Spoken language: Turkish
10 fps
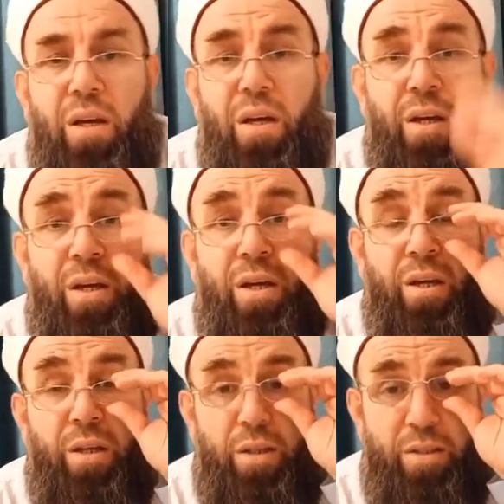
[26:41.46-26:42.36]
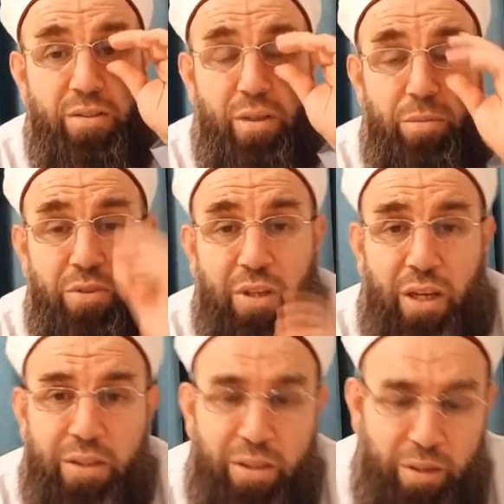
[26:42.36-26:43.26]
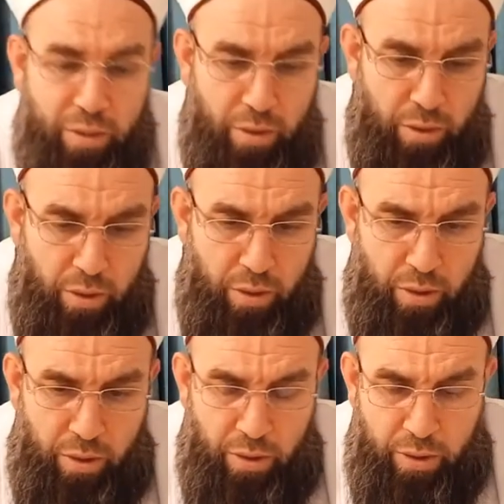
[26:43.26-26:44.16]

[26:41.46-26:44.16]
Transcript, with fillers: e, kıssamızın adı e,